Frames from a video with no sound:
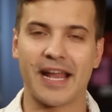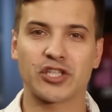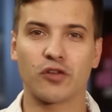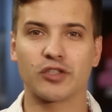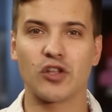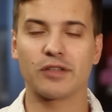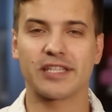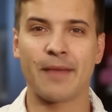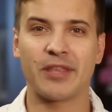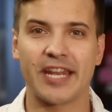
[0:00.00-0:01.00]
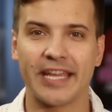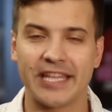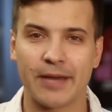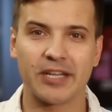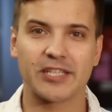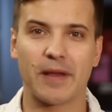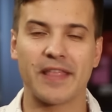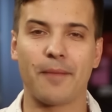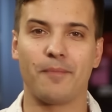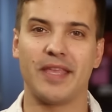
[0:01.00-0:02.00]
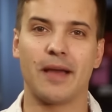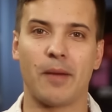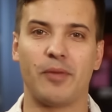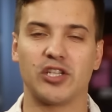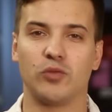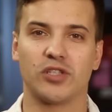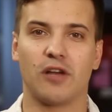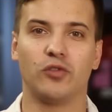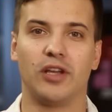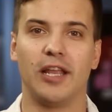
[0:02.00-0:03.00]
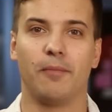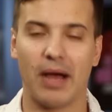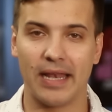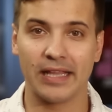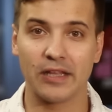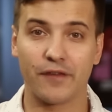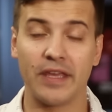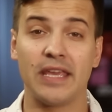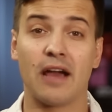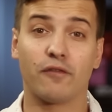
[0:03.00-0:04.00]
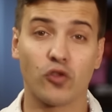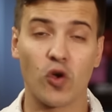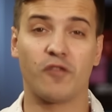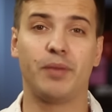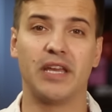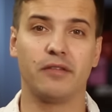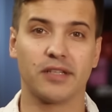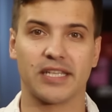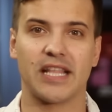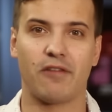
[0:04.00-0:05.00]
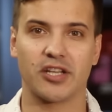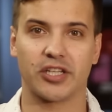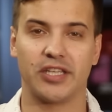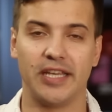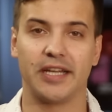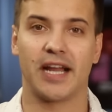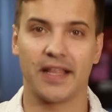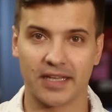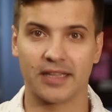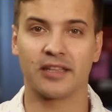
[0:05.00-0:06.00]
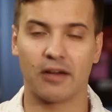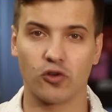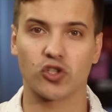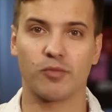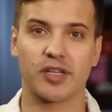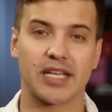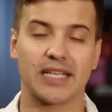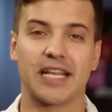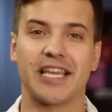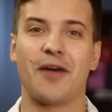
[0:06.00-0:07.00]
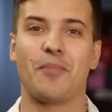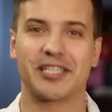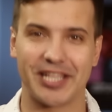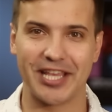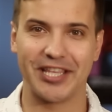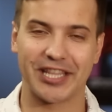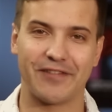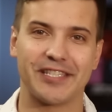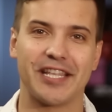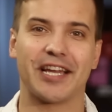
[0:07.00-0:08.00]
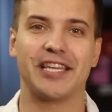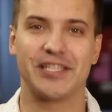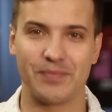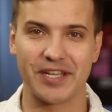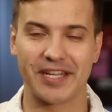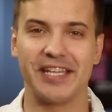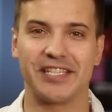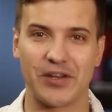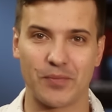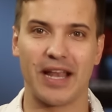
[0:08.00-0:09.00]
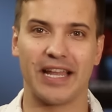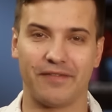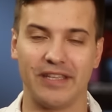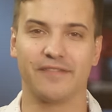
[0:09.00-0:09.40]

что вы снова с нами, дорогие дамы и господа. Меня по-прежнему зовут Глеб Болелов, и я вновь появился на ваших телеэкранах для того, чтобы рассказать о последних новостях из мира экстремальных видов